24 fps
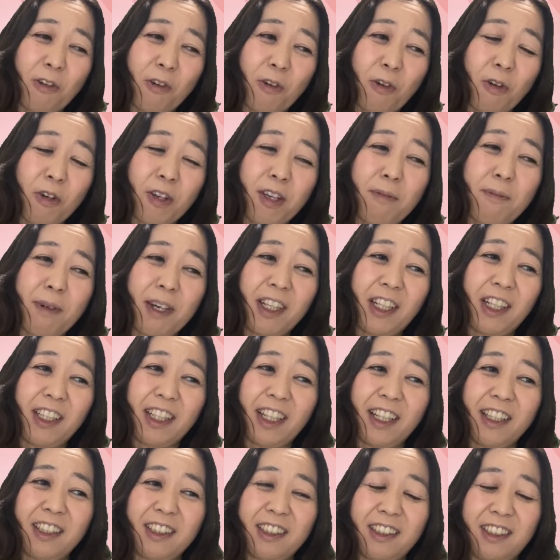恋バナ
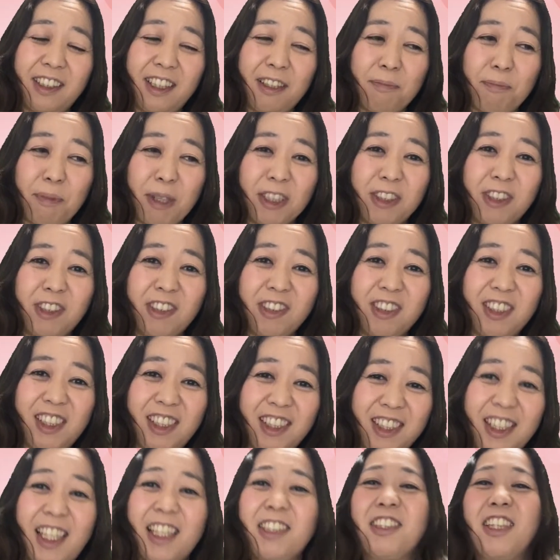なんて別に
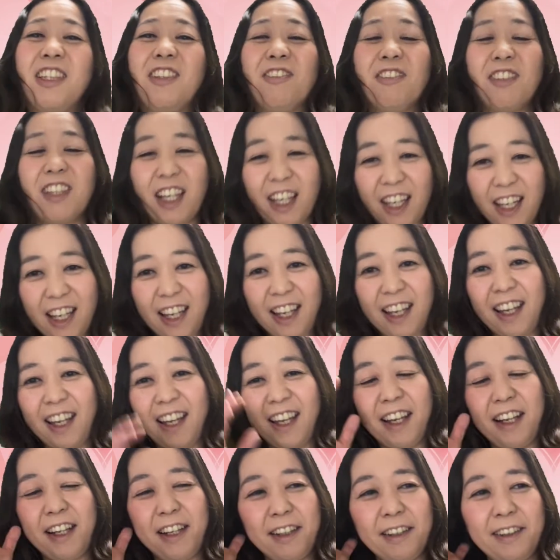いいですけどね、
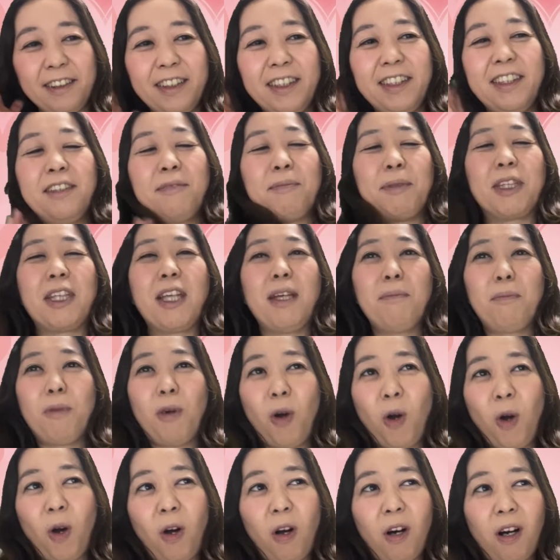まあ、で
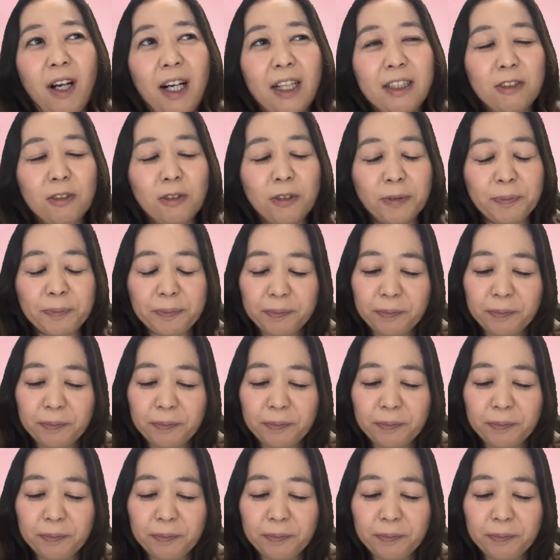もあの